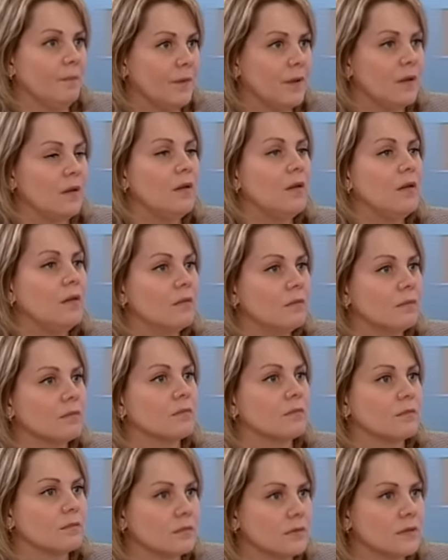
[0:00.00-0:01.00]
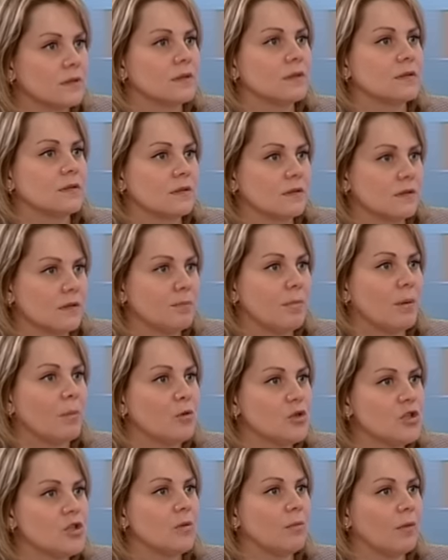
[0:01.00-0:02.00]
и к
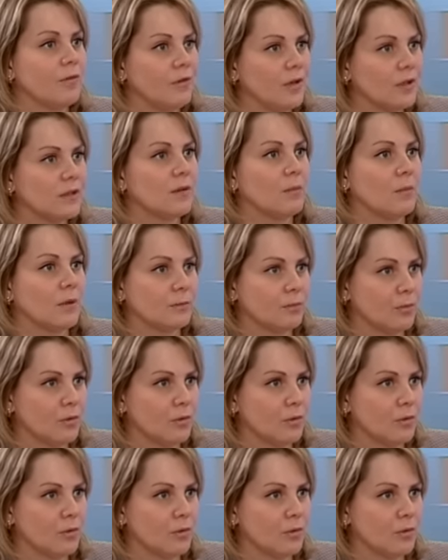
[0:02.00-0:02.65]
побочным эффектам от